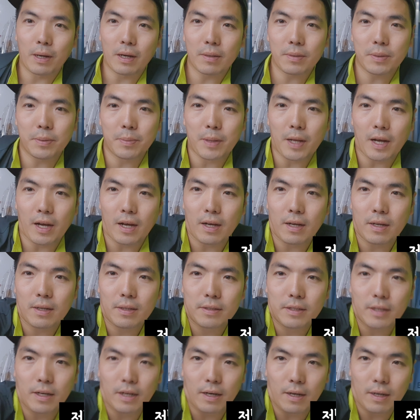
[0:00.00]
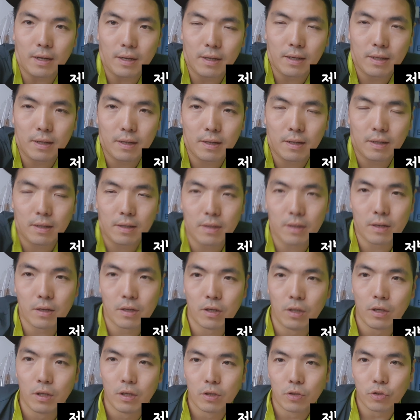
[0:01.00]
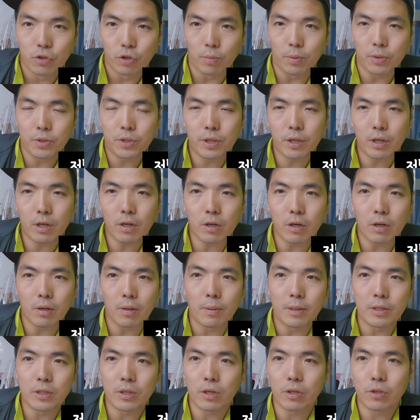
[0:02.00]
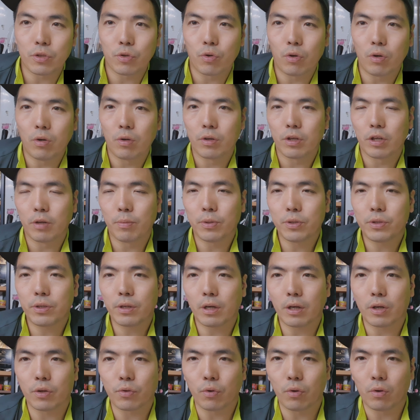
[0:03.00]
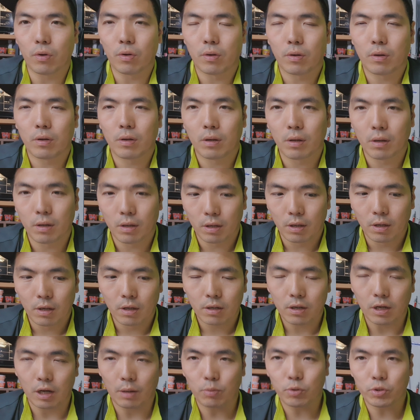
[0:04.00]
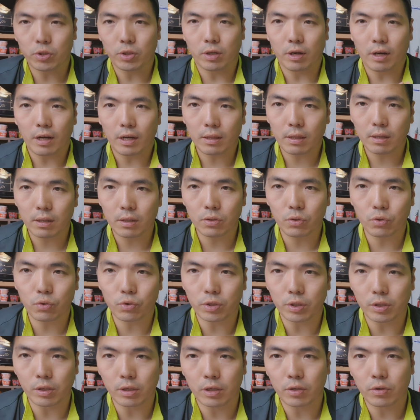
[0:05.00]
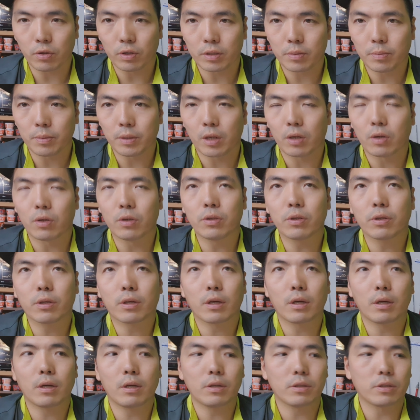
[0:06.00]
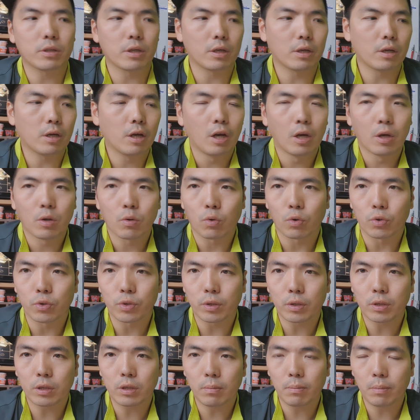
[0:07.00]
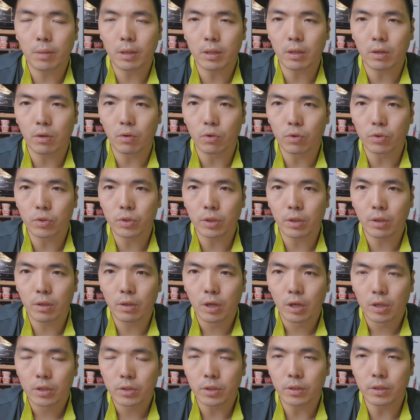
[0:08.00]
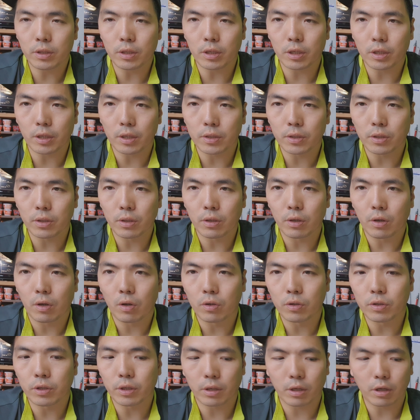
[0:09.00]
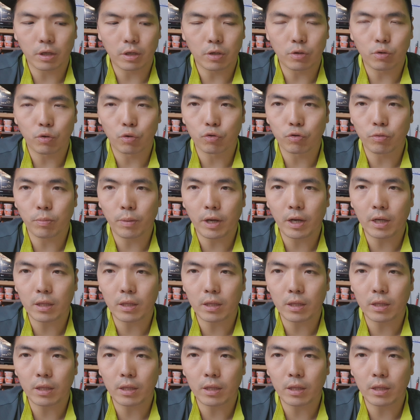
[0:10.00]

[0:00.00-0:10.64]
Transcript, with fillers: 반갑습니다 자 저번 시간과 마찬가지로 이번 시간에도 갑오징어 핫한 소식을 가져왔습니다 어저께 이제 고성 큰바다호 선장님께서 어저께 요즘에